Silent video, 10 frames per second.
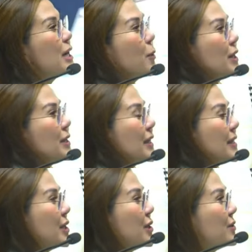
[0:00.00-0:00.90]
kasi yun
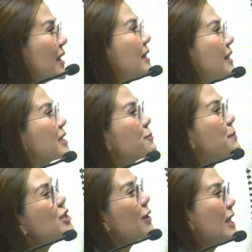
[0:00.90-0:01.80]
eh, and it's being
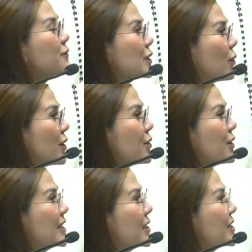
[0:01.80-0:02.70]
transferred to other
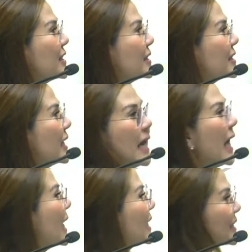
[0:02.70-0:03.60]
agencies. Ang
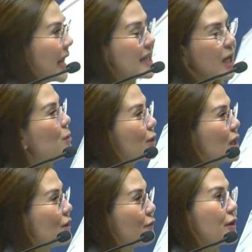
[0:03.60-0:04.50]
sa akin, I'm looking
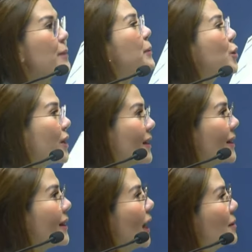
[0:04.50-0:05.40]
for a pretorial.
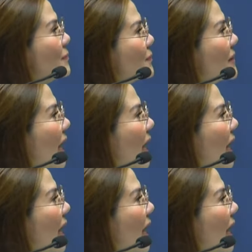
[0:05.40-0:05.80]
They have to